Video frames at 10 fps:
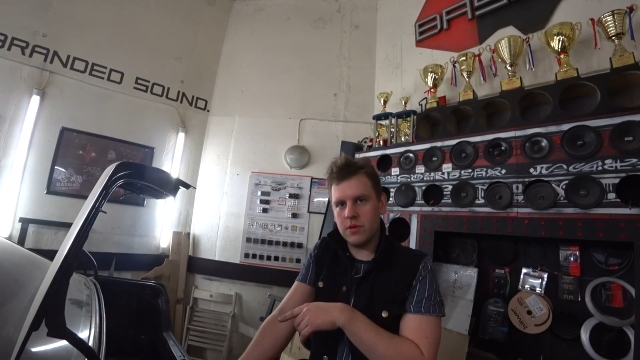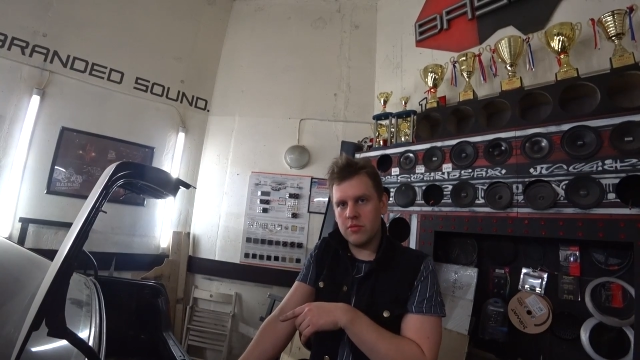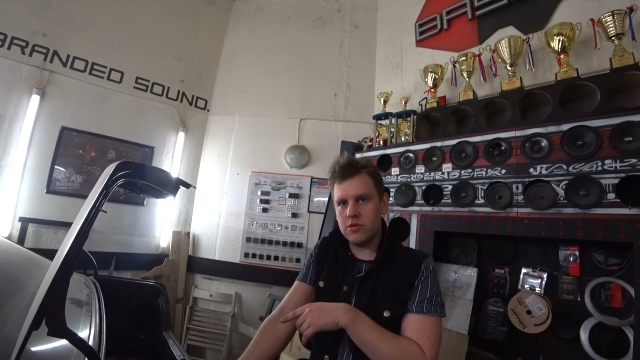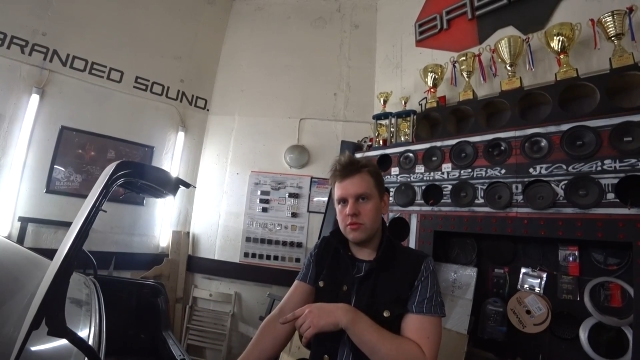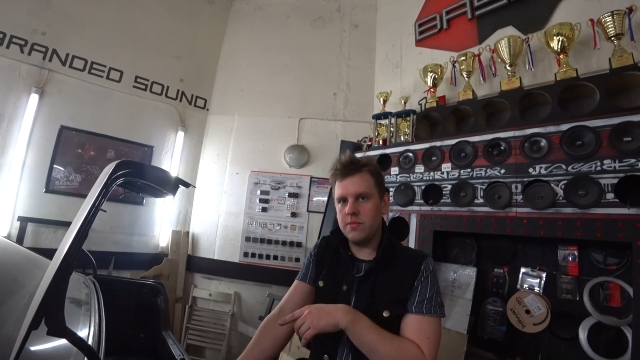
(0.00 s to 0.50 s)

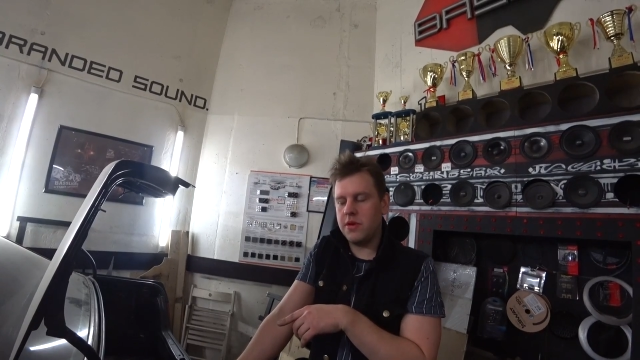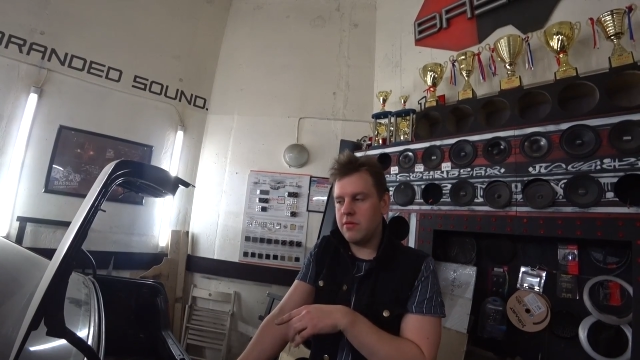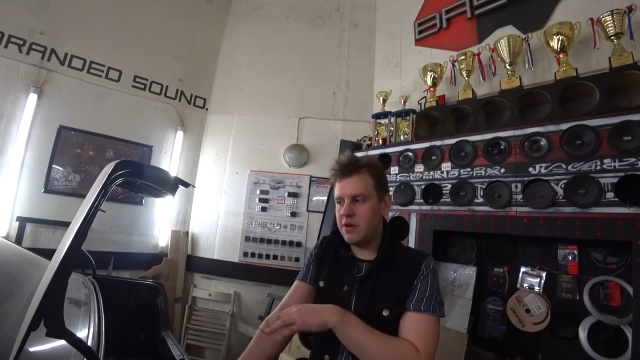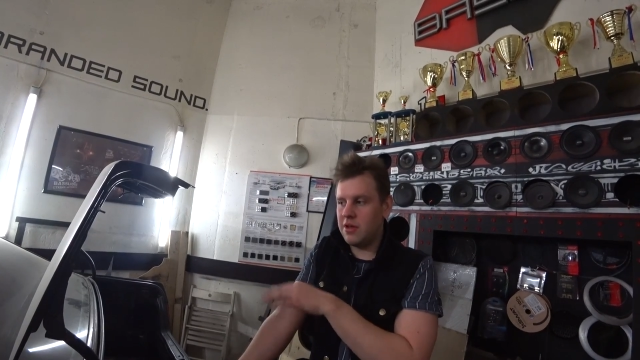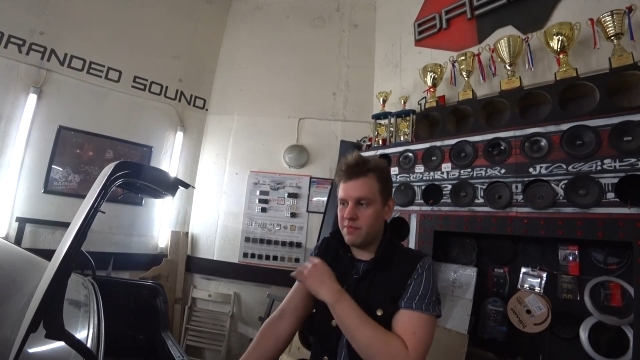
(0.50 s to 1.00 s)
потому что мы
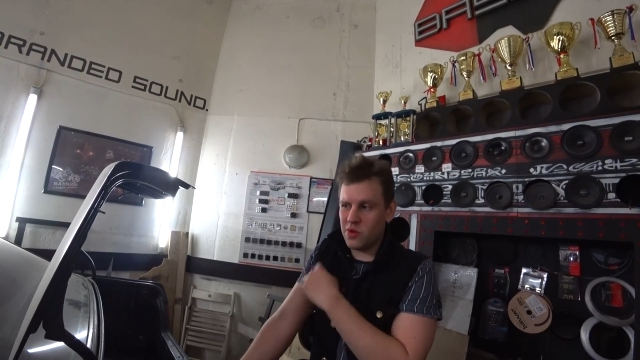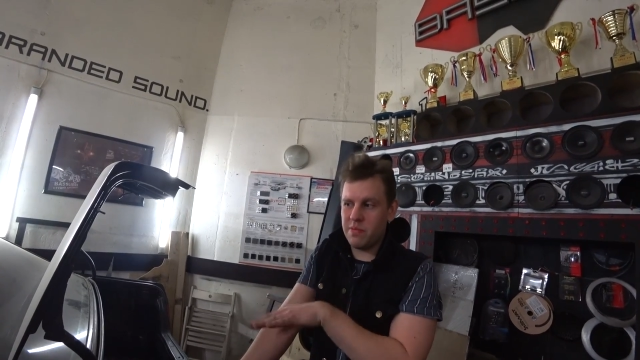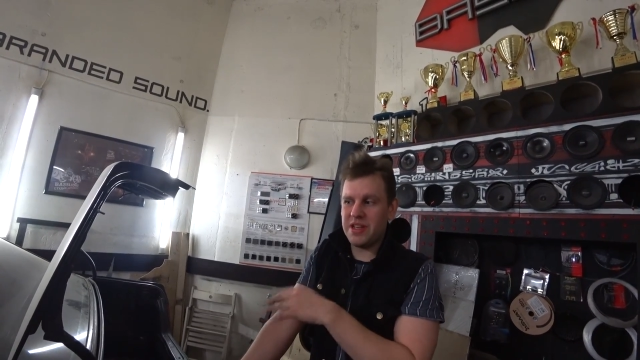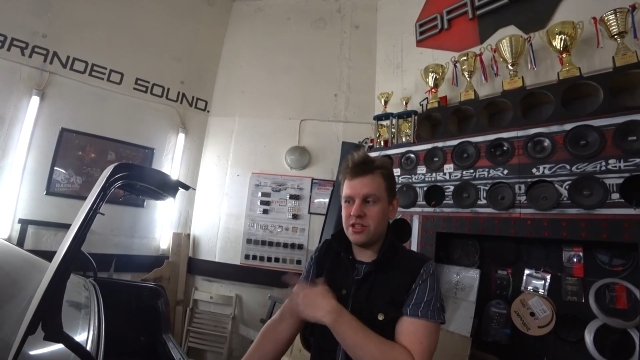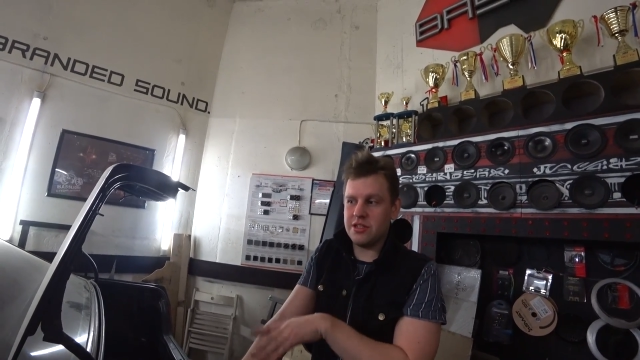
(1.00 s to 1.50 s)
переварили. Но
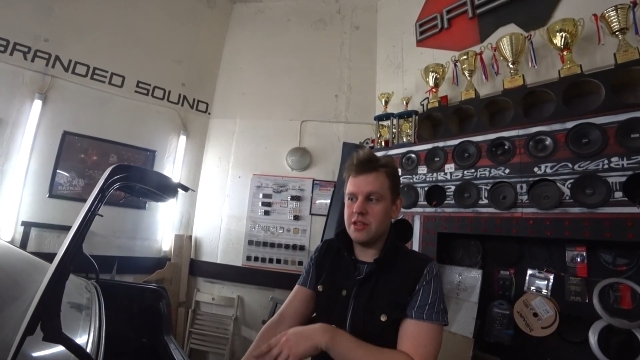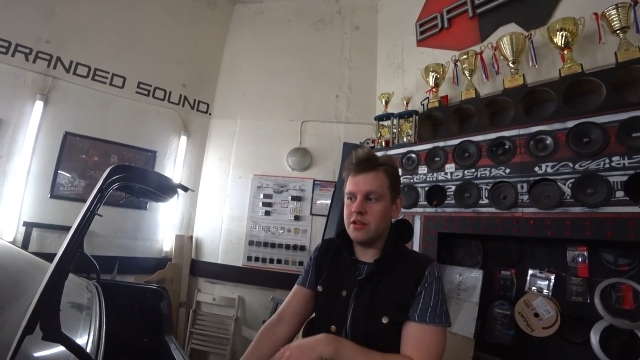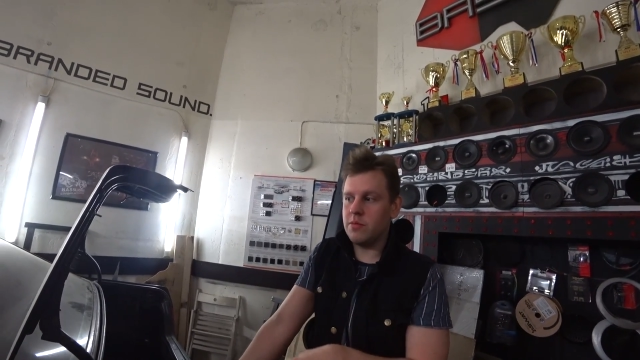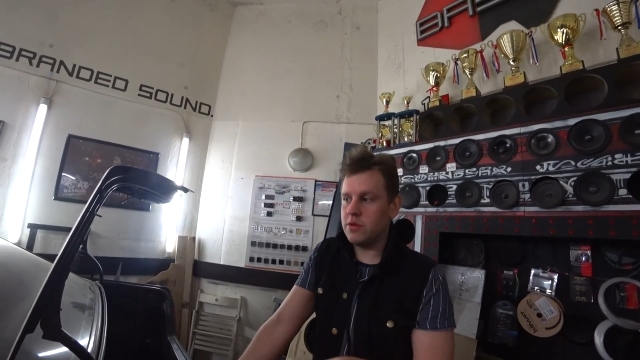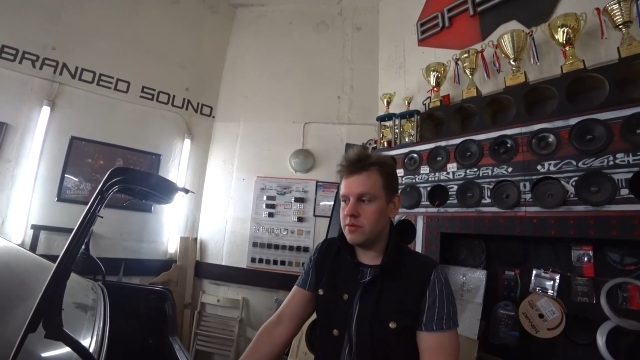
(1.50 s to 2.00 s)
опять сейчас
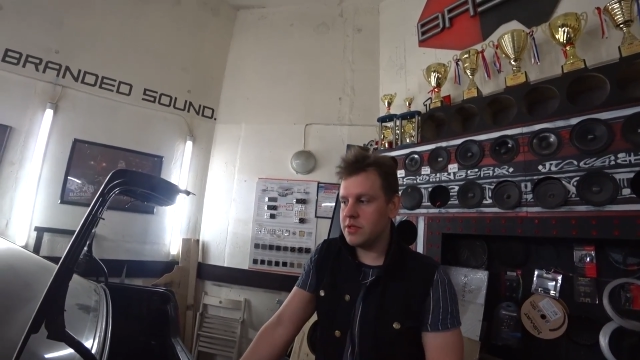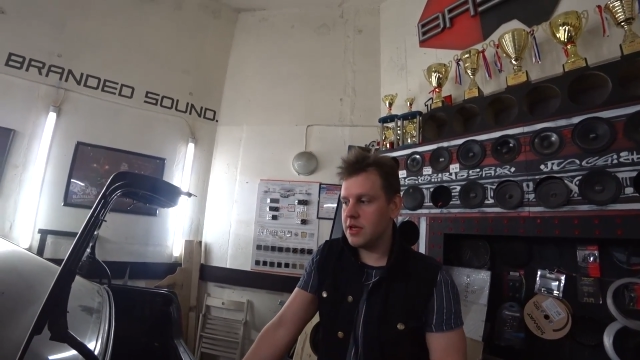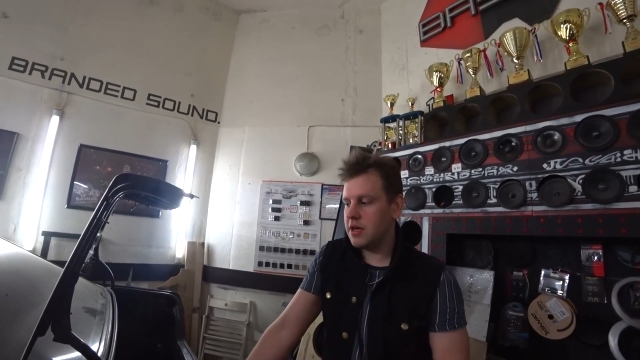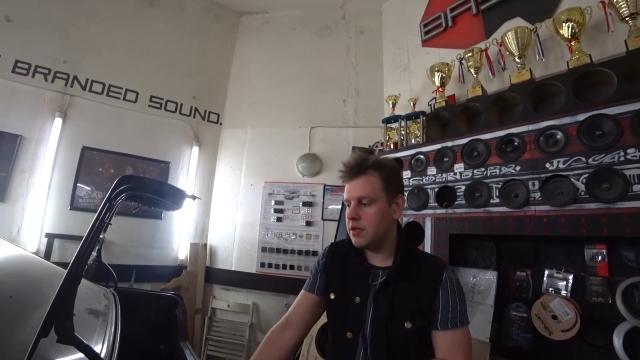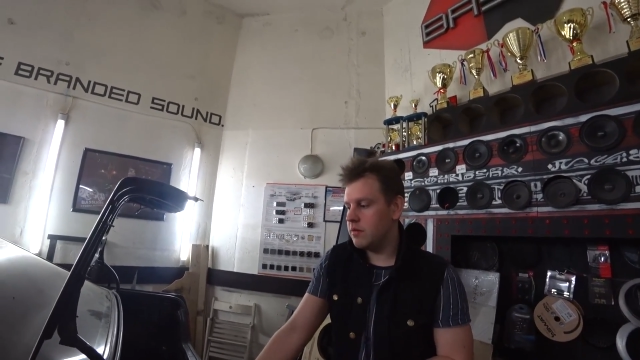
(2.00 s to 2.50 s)
надо будет его
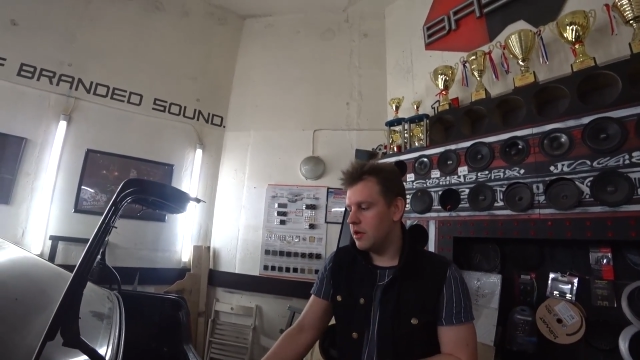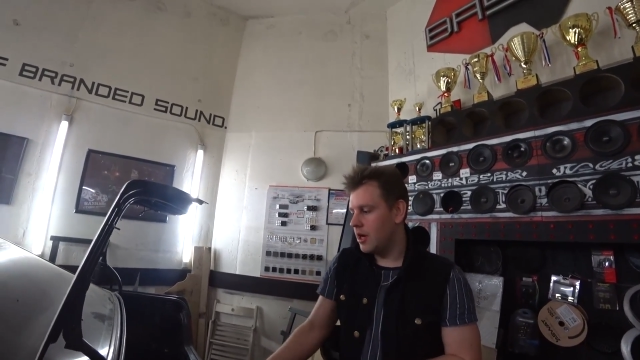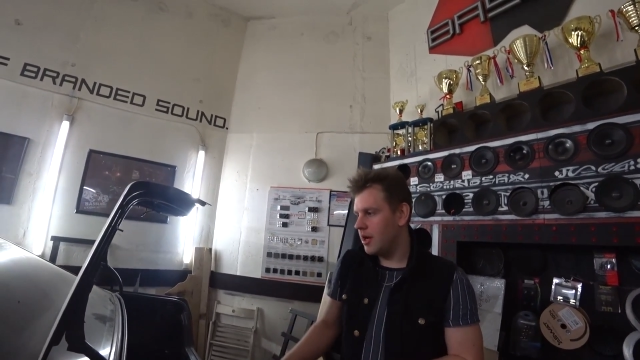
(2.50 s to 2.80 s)
закатывать.